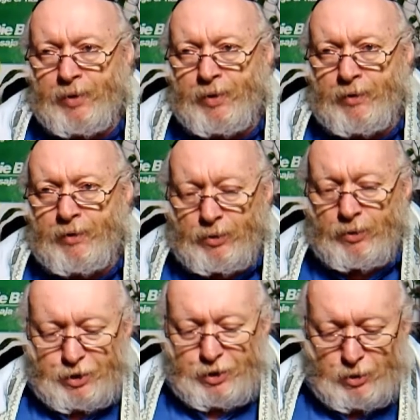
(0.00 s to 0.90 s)
Wenn du
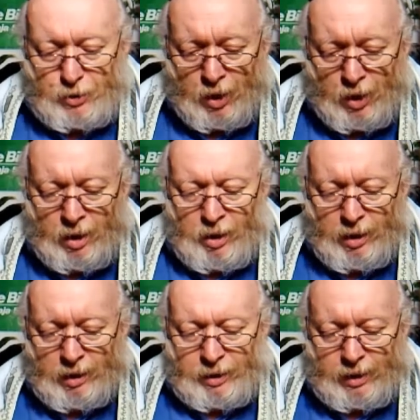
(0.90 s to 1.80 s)
Jeschua
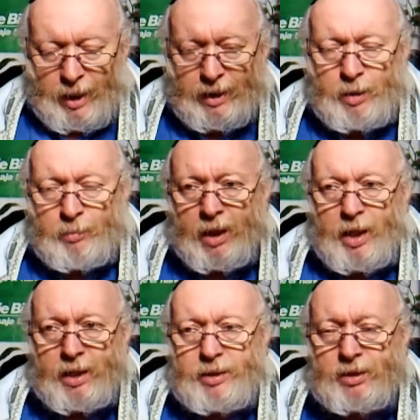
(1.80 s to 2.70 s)
in deinem
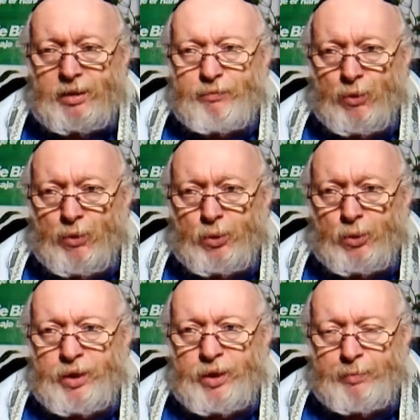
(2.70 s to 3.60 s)
Herzen Wohnung
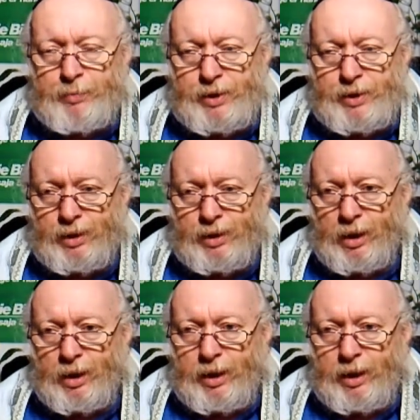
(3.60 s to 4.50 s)
gibst,
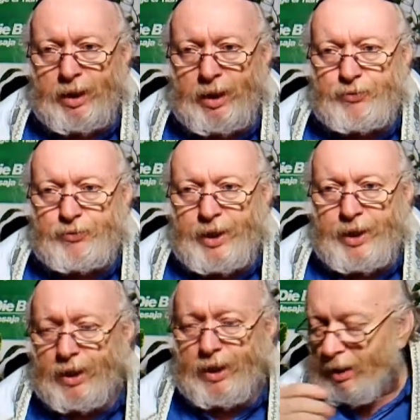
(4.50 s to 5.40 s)
kehrt
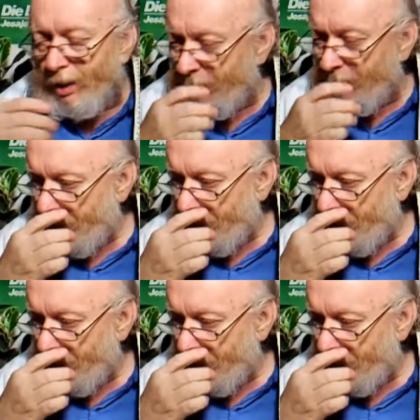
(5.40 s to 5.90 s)
Friede ein.